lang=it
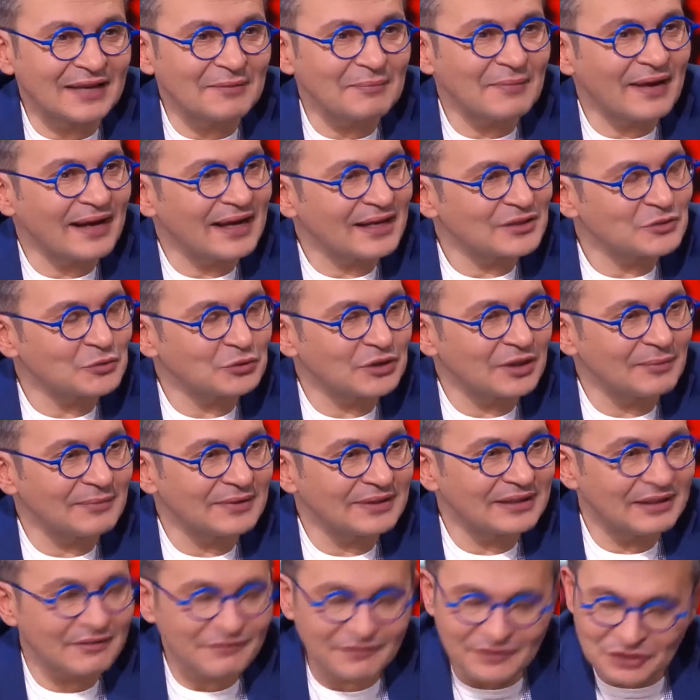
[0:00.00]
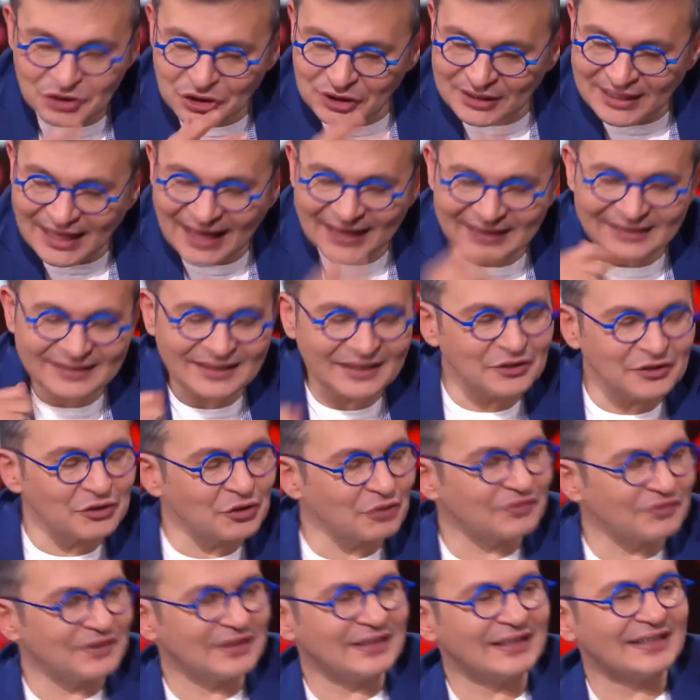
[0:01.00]
tema è assolutamente affascinante,
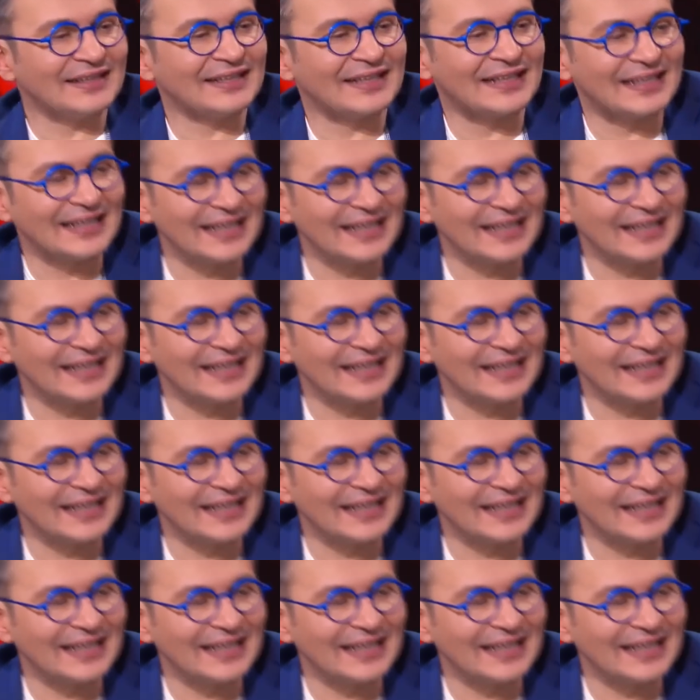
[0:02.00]
io vi